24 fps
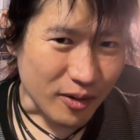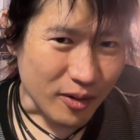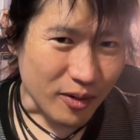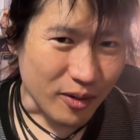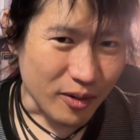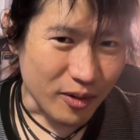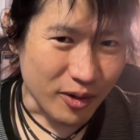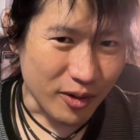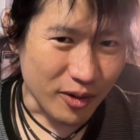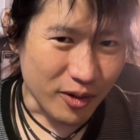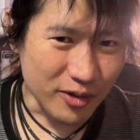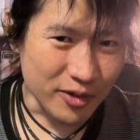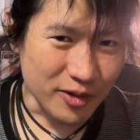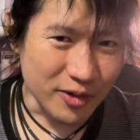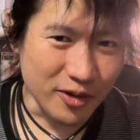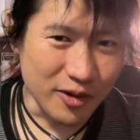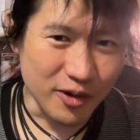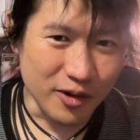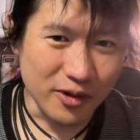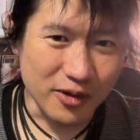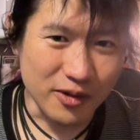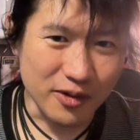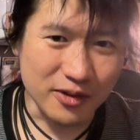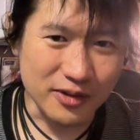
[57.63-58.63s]
こ
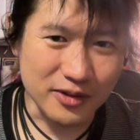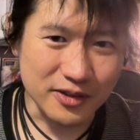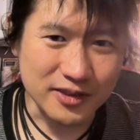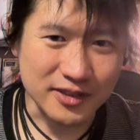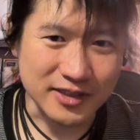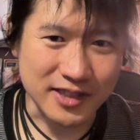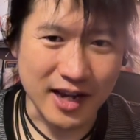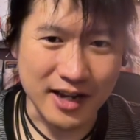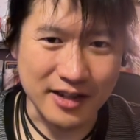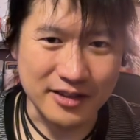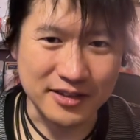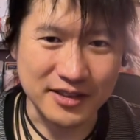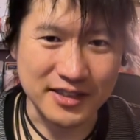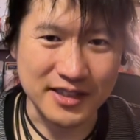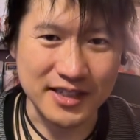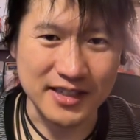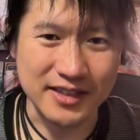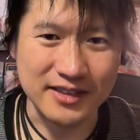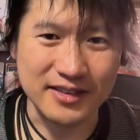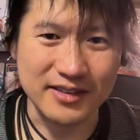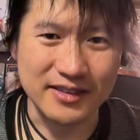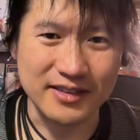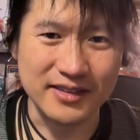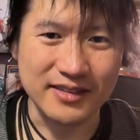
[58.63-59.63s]
の作
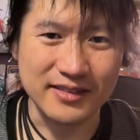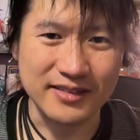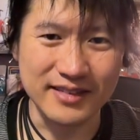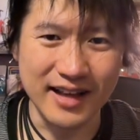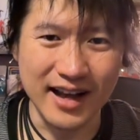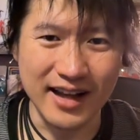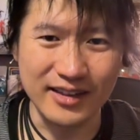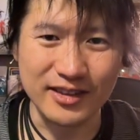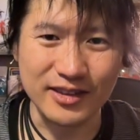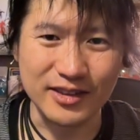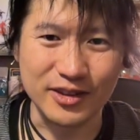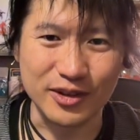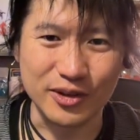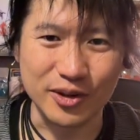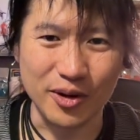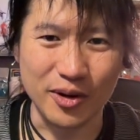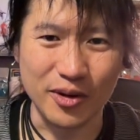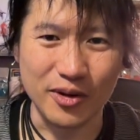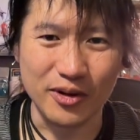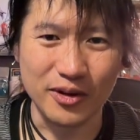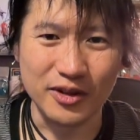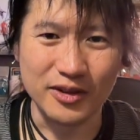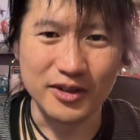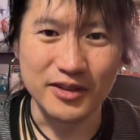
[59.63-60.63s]
品、なん
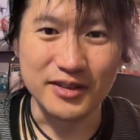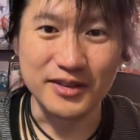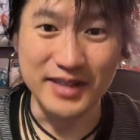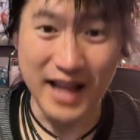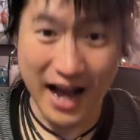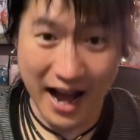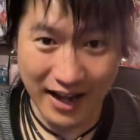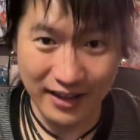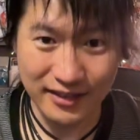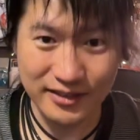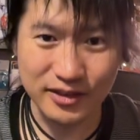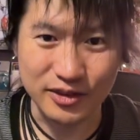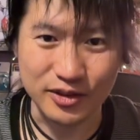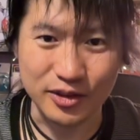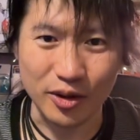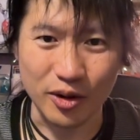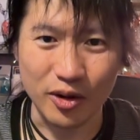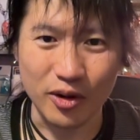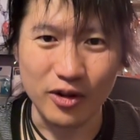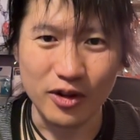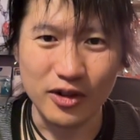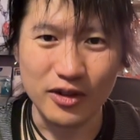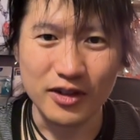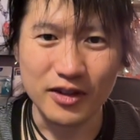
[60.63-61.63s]
と、なん
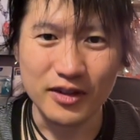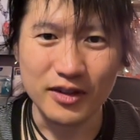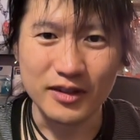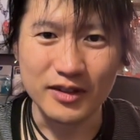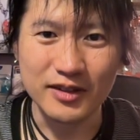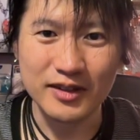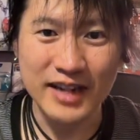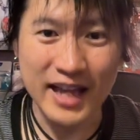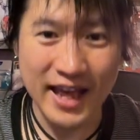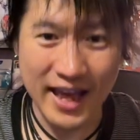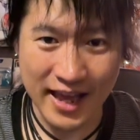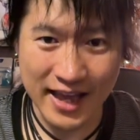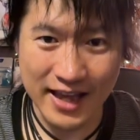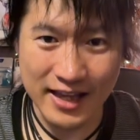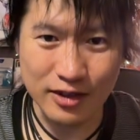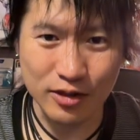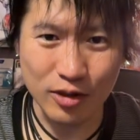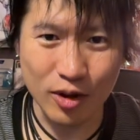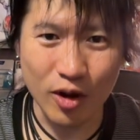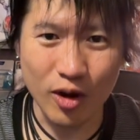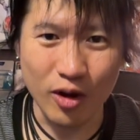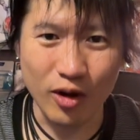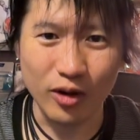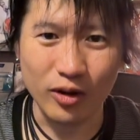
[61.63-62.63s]

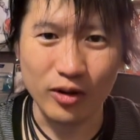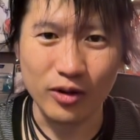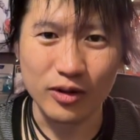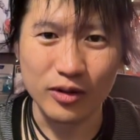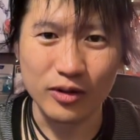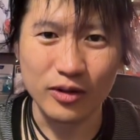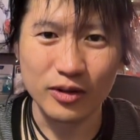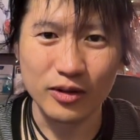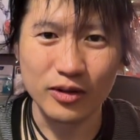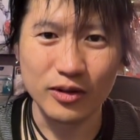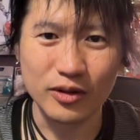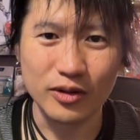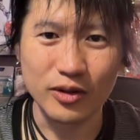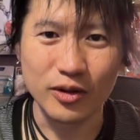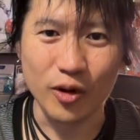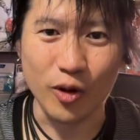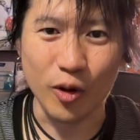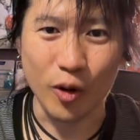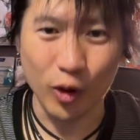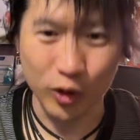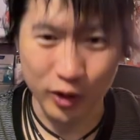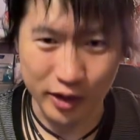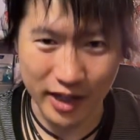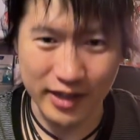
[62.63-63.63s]
と、ート
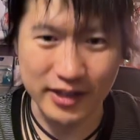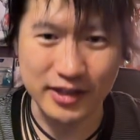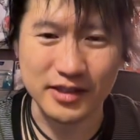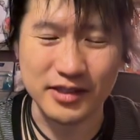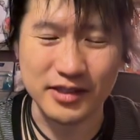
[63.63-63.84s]
5で